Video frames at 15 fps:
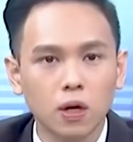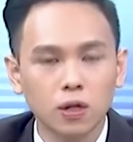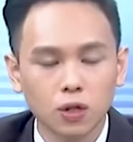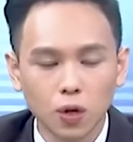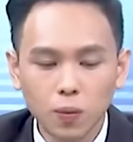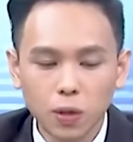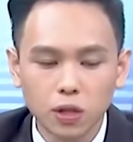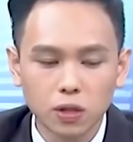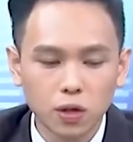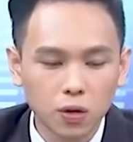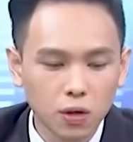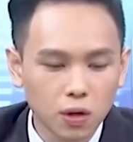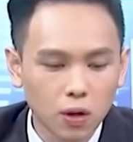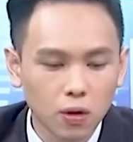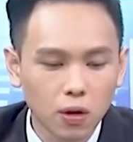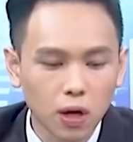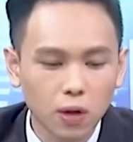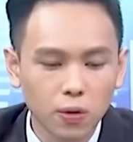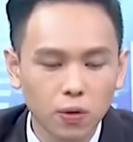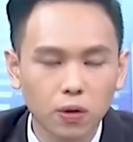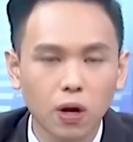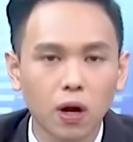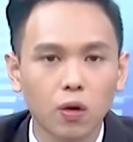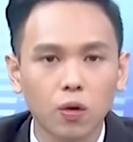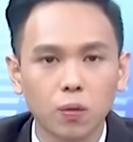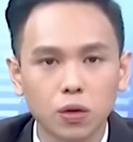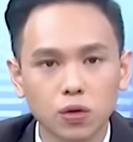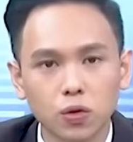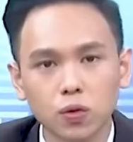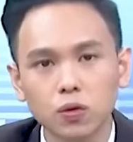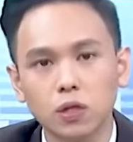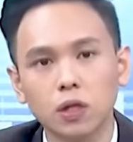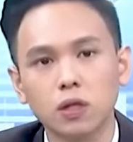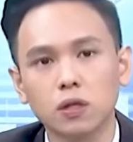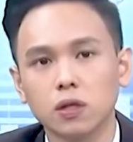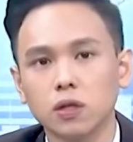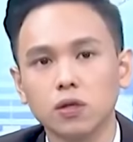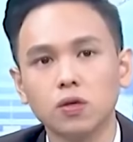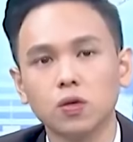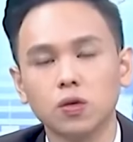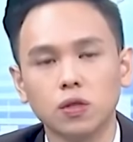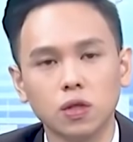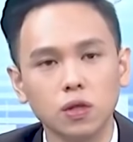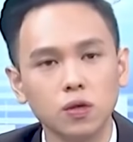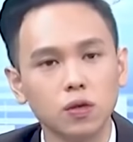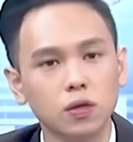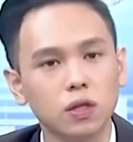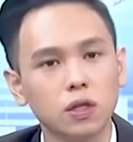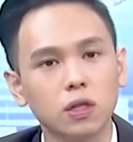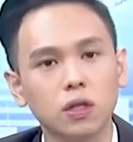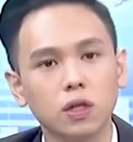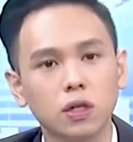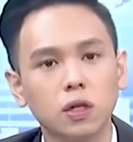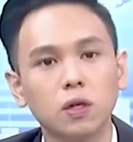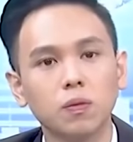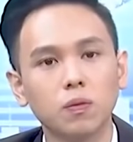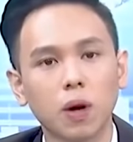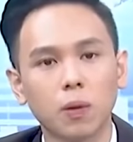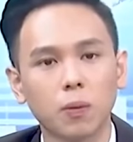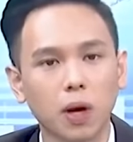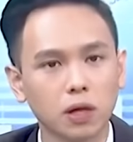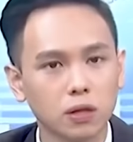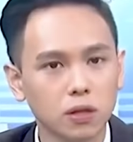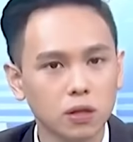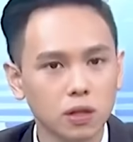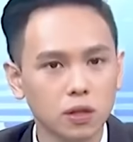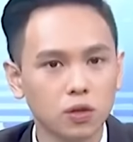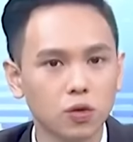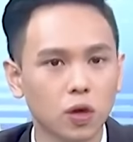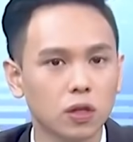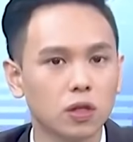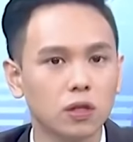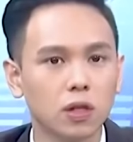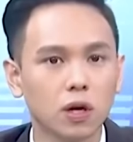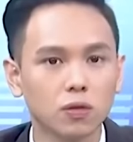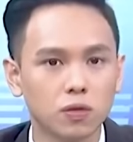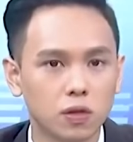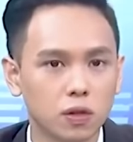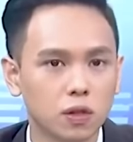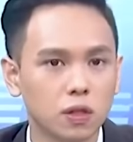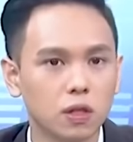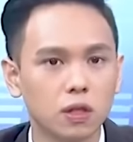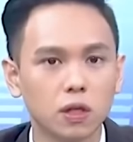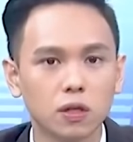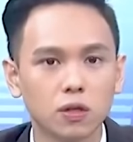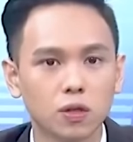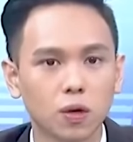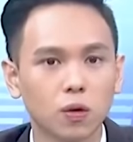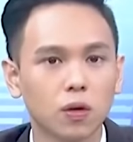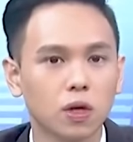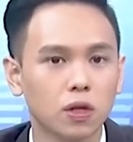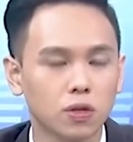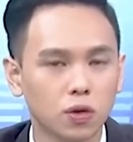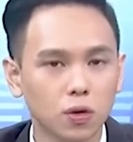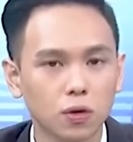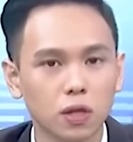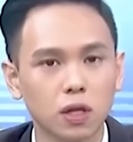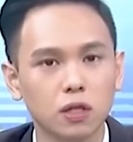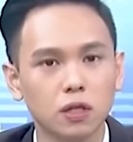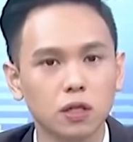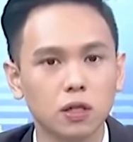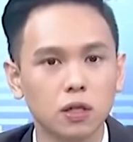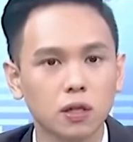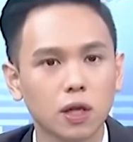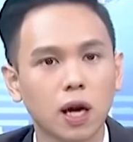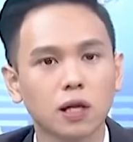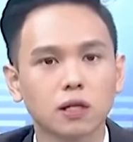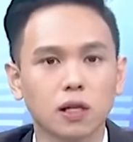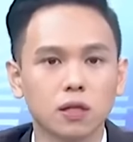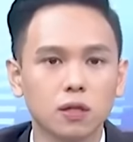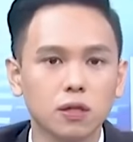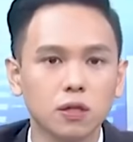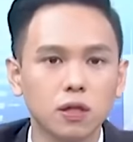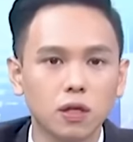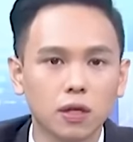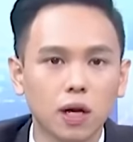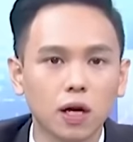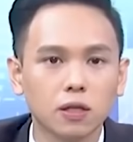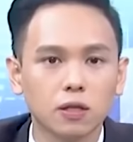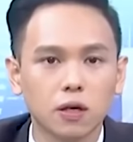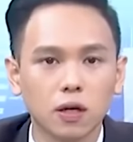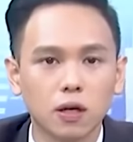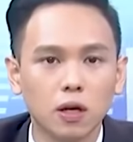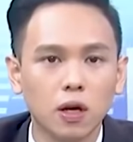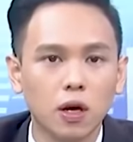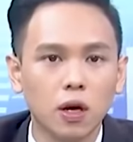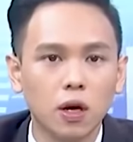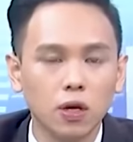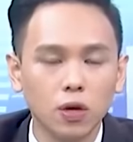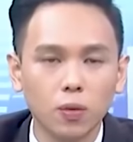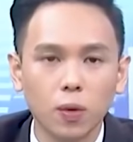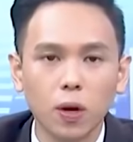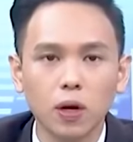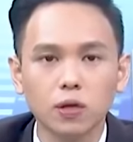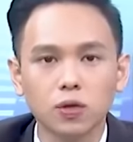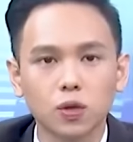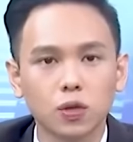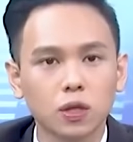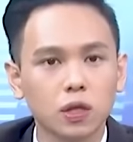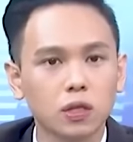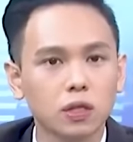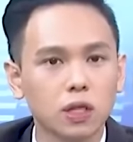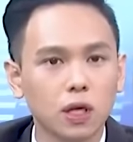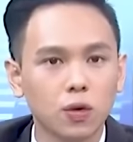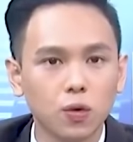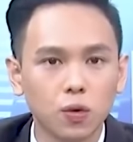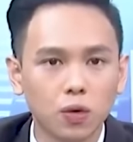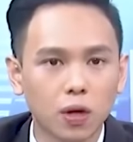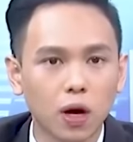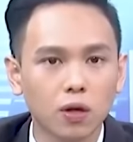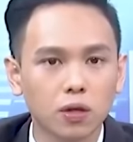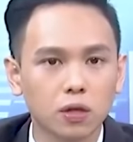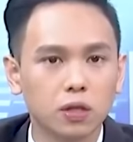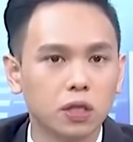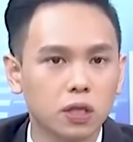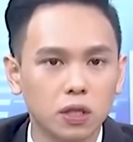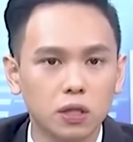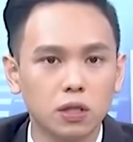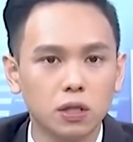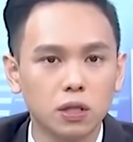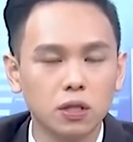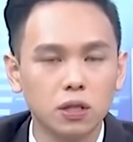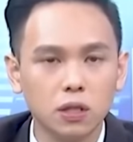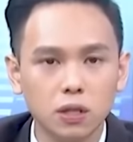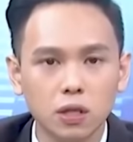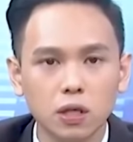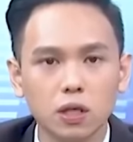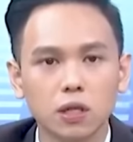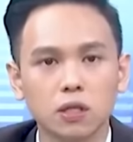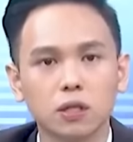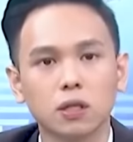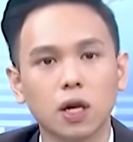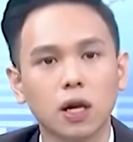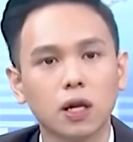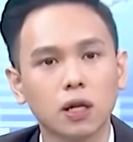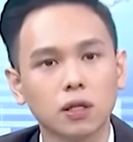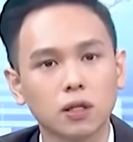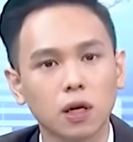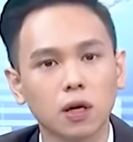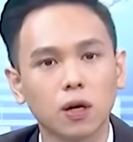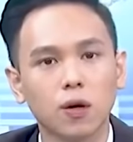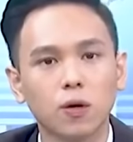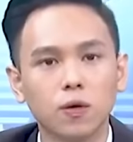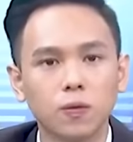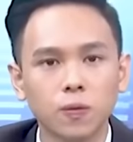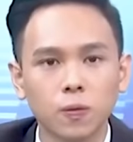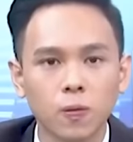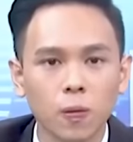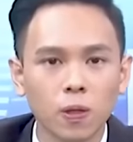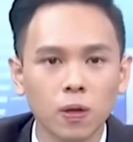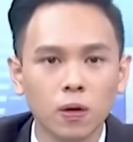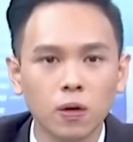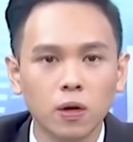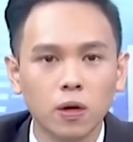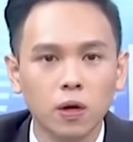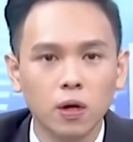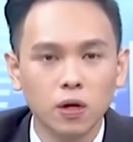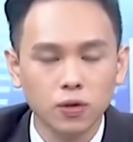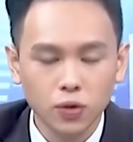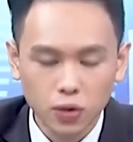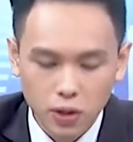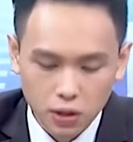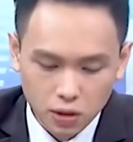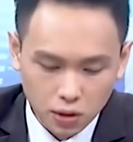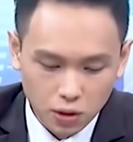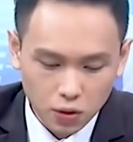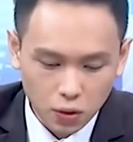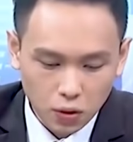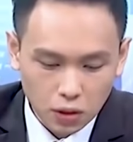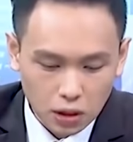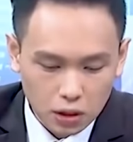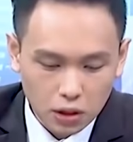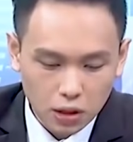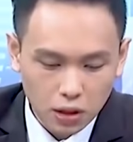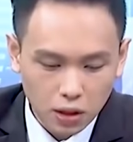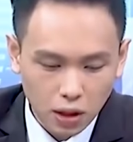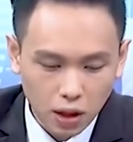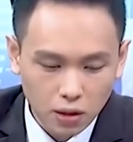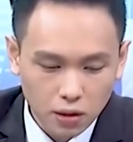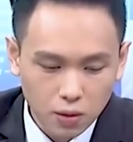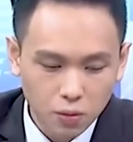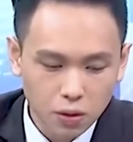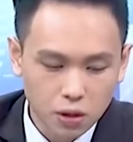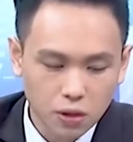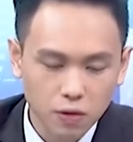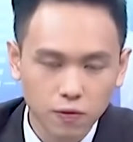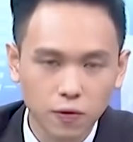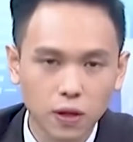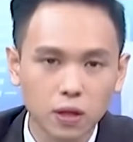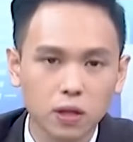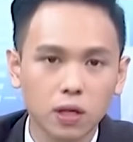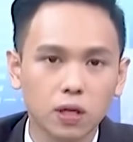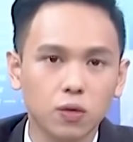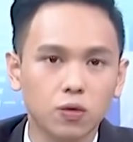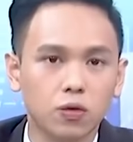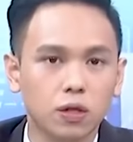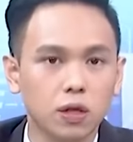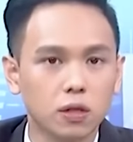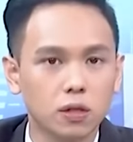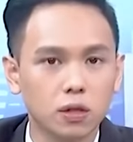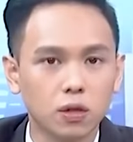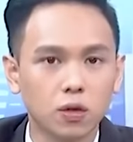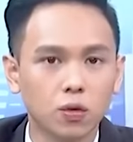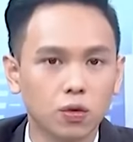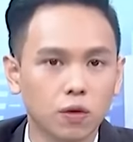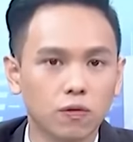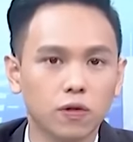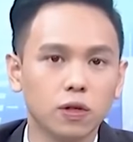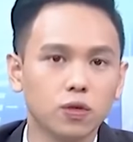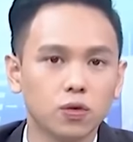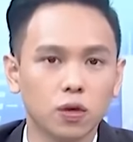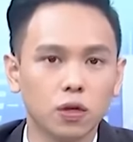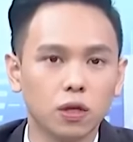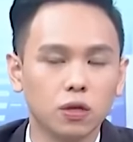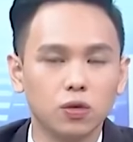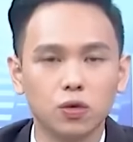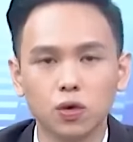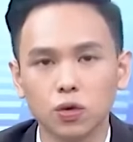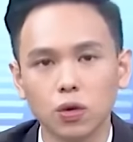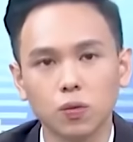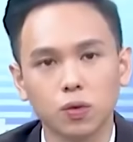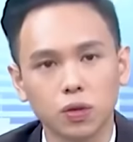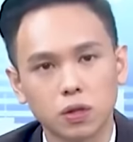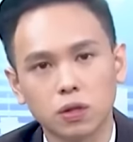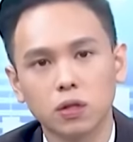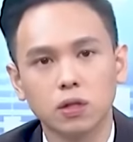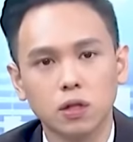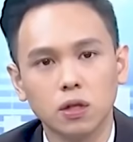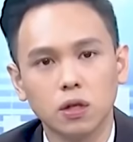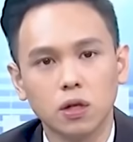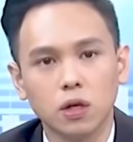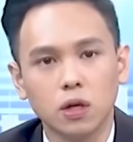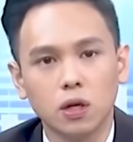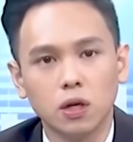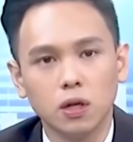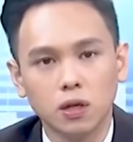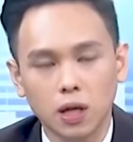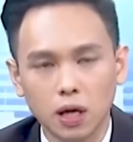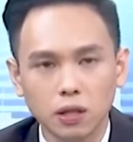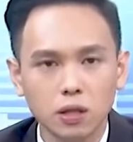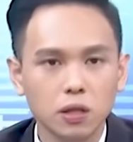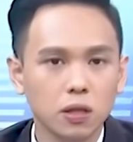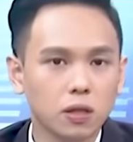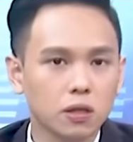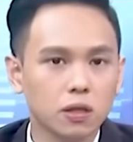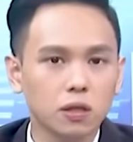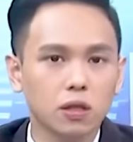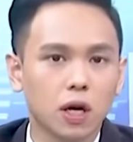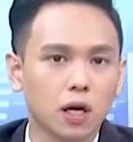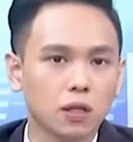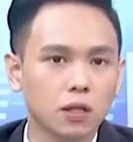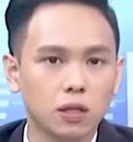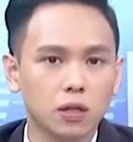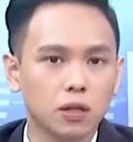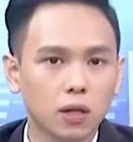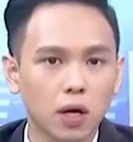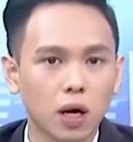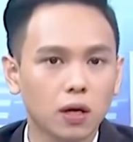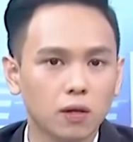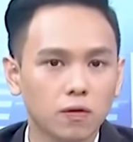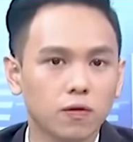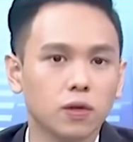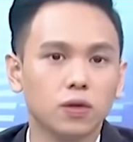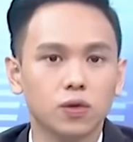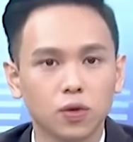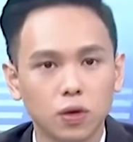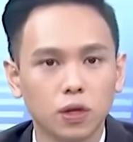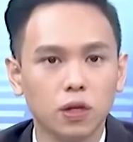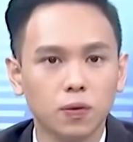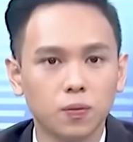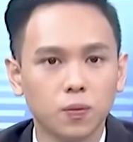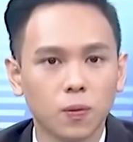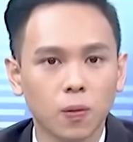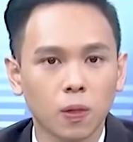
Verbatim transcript: 从本周一公开预告，我们出清了神准，神准今天跌停板，把资金转移到智毅跟中磊，中磊今天大涨，智毅也大涨，又包含昨天在预告的起基，今天也是带量上攻。所以其实你说年限它是不是非电与电子股的分水岭？绝对不是，它是一个市场心态的分水岭，